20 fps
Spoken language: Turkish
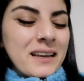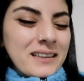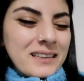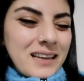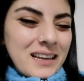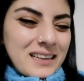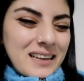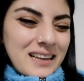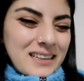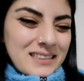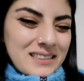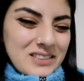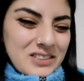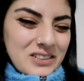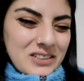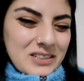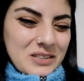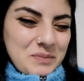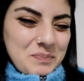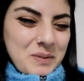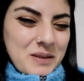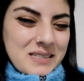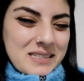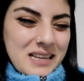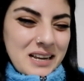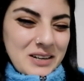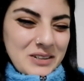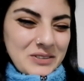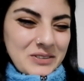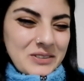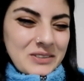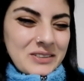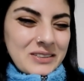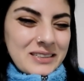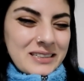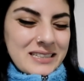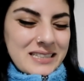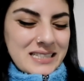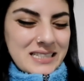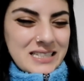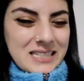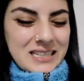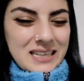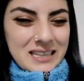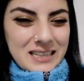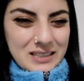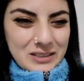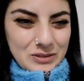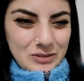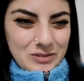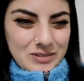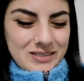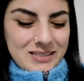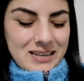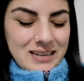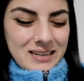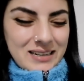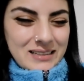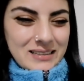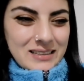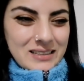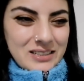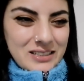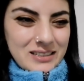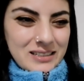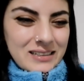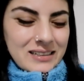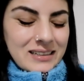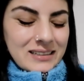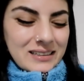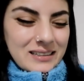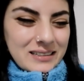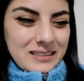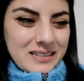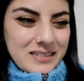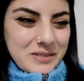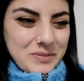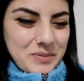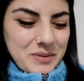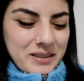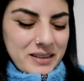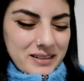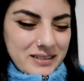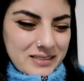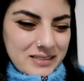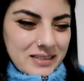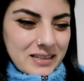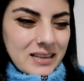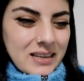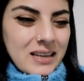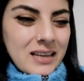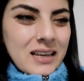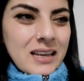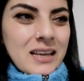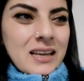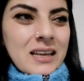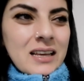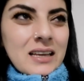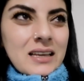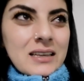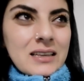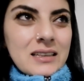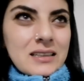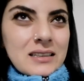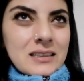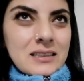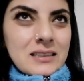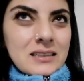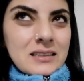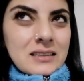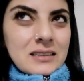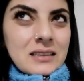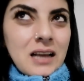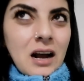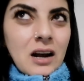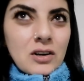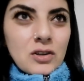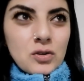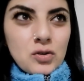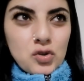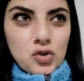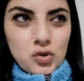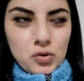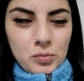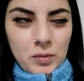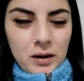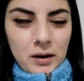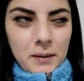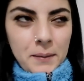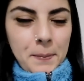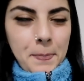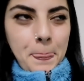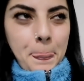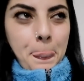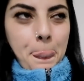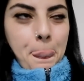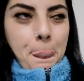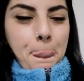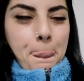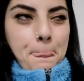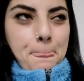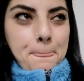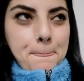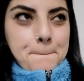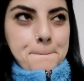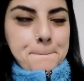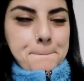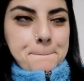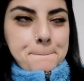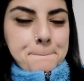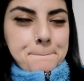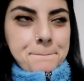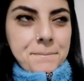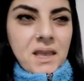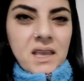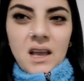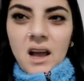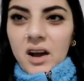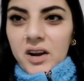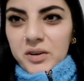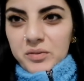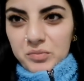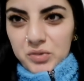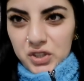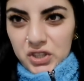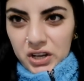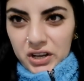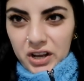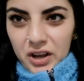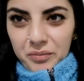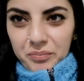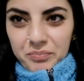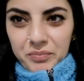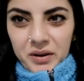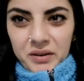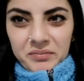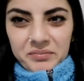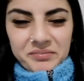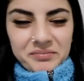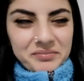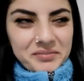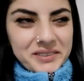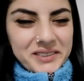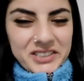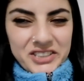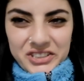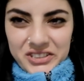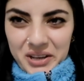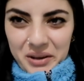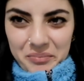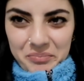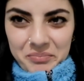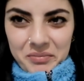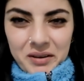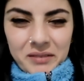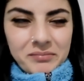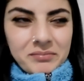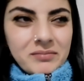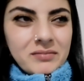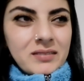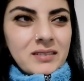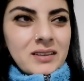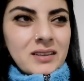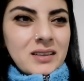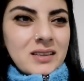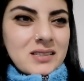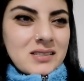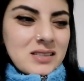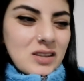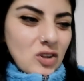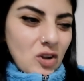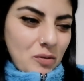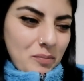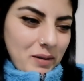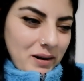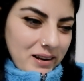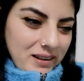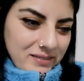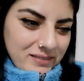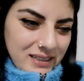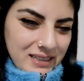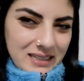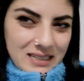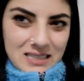Yani anlayacağınız pazar günü Eskişehir'e gidiyoruz arkadaşlar. Allah nasip ederse. Ee, yarın cuma. Hmm, yarın bir şey yapmam. Bir iş yapmam. E, normal evde